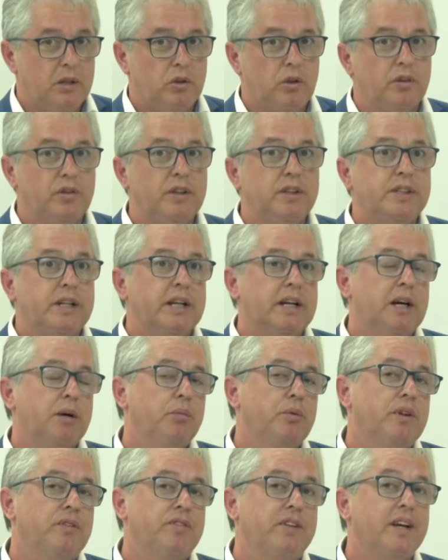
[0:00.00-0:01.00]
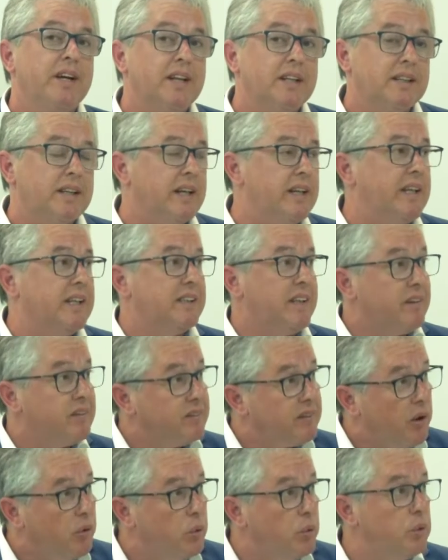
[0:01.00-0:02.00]
Nós entregamos à Secretaria da
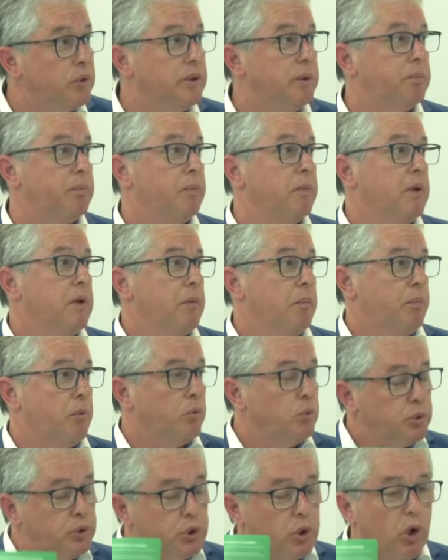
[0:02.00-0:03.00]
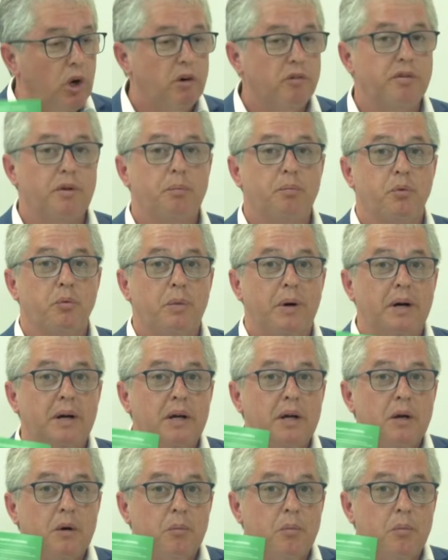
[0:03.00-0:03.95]
Saúde para um jovem, para uma,